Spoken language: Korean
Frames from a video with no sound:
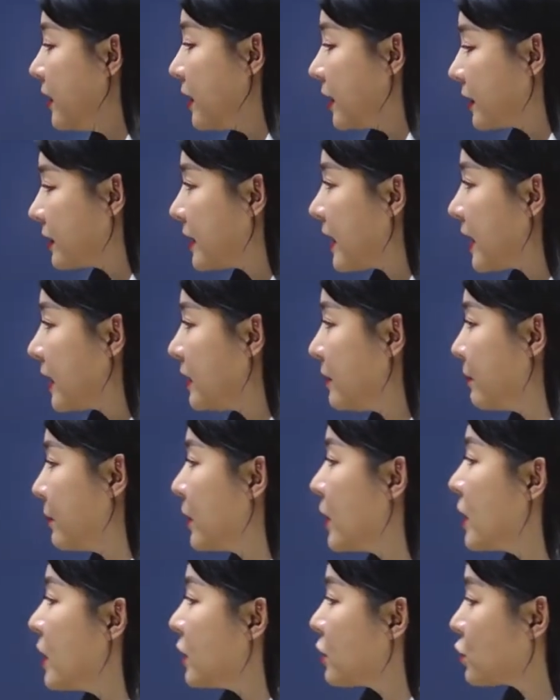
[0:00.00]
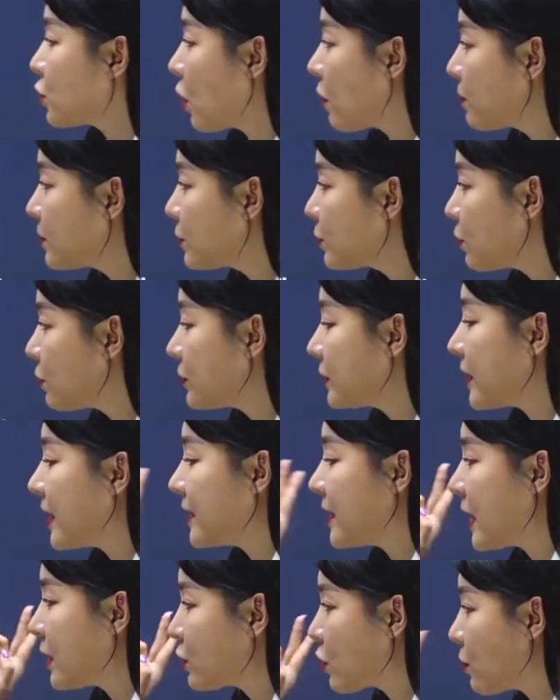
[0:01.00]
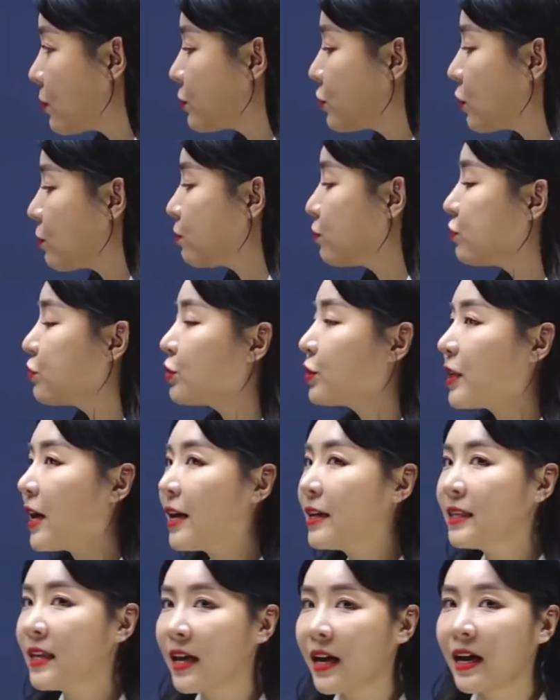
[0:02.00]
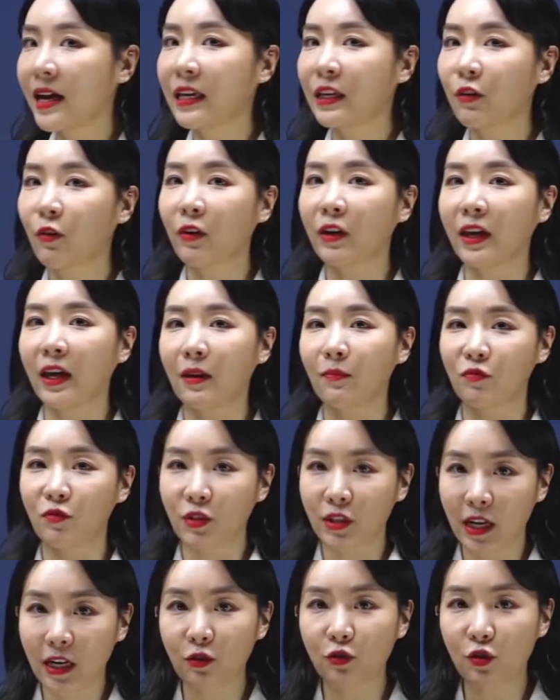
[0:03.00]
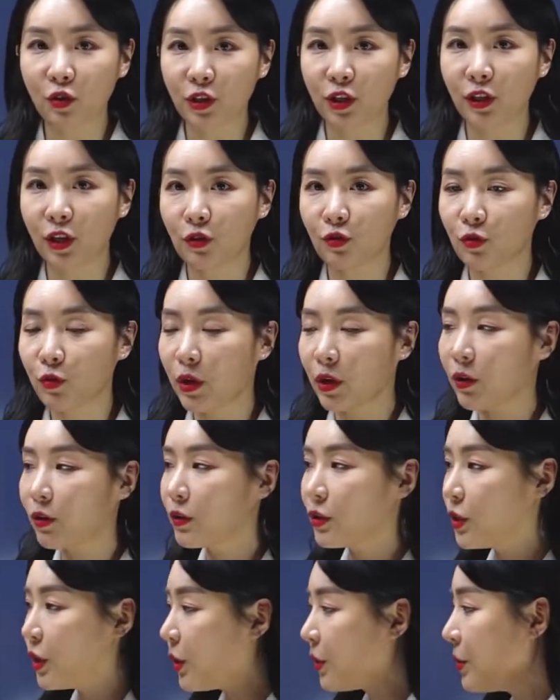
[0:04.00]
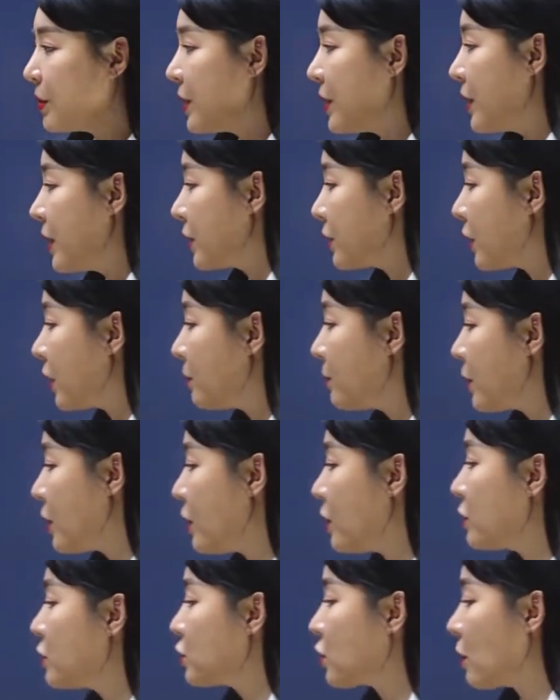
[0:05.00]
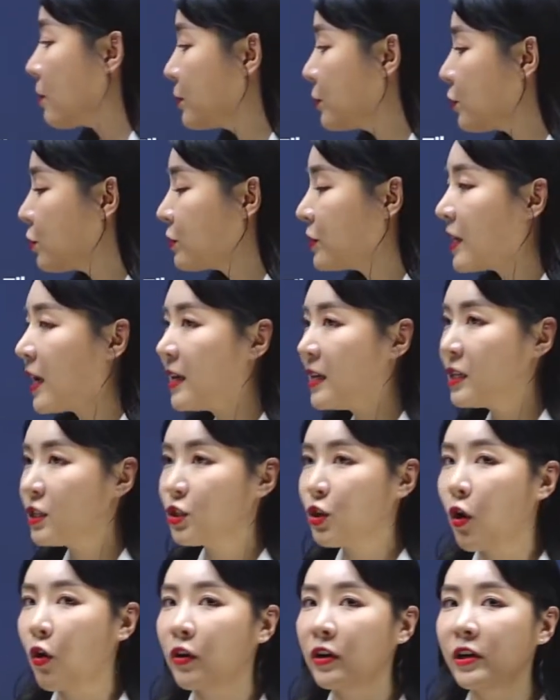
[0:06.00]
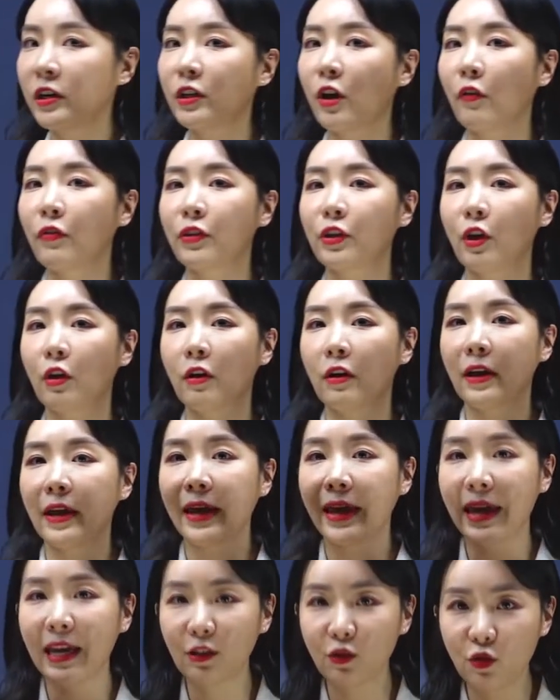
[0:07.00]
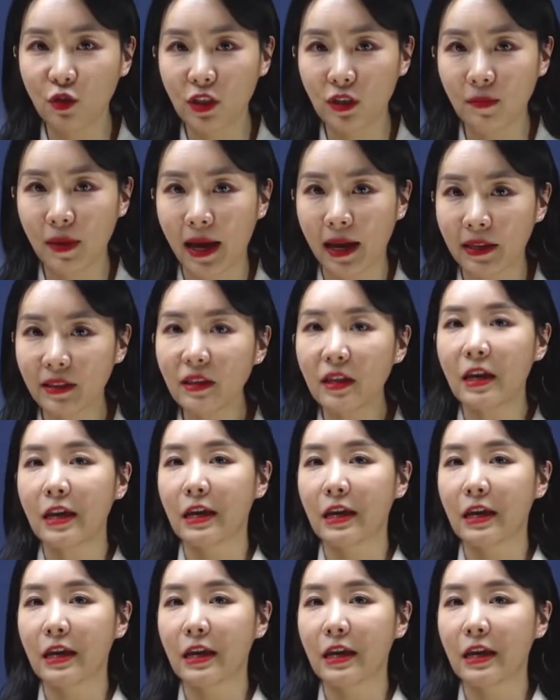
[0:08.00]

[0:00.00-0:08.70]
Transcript: 그 다음 접속사냐 접속부사냐 이렇게 문제가 출제될 수도 있거든요. 그러면 접속사는 절을 연결해주지만